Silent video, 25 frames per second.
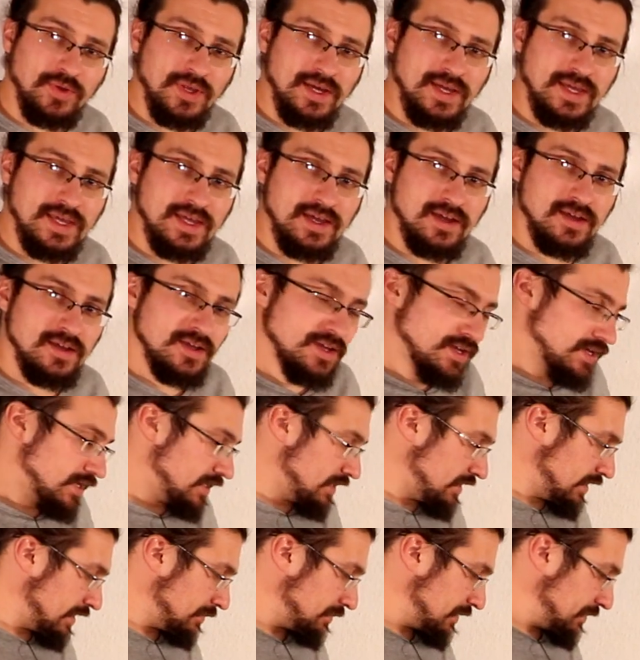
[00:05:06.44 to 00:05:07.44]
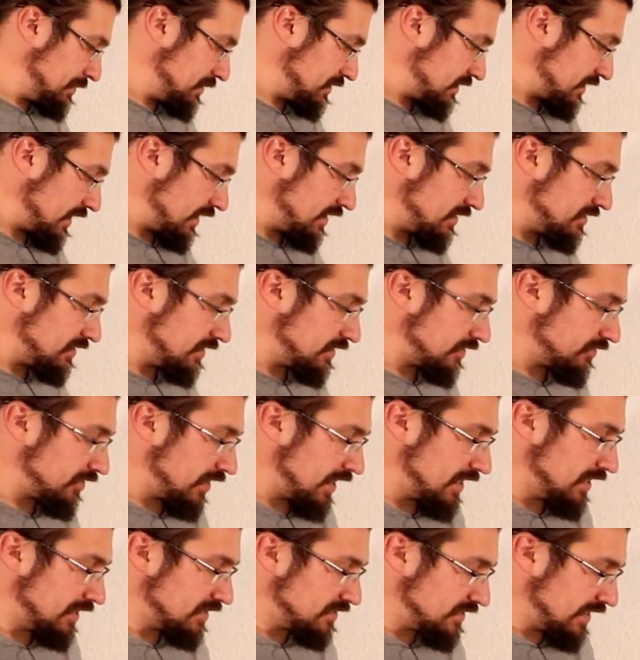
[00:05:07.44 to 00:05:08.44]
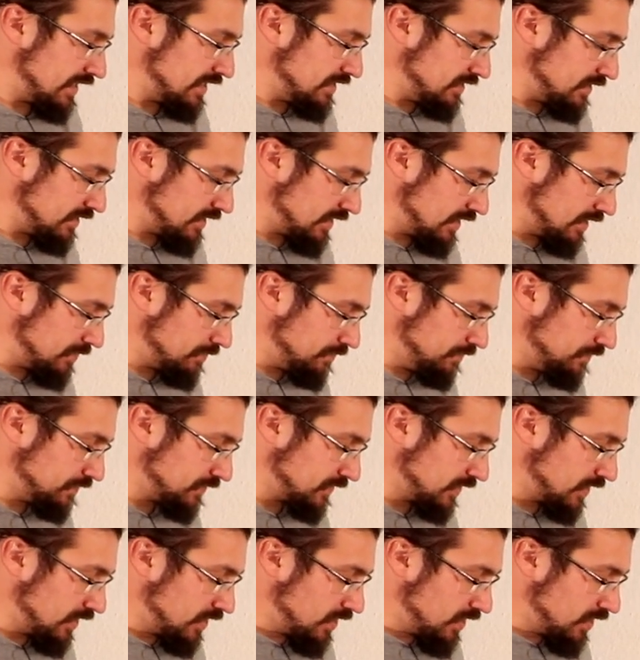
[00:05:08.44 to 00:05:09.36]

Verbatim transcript: nachher. Am liebsten alles halt auf einer Seite haben.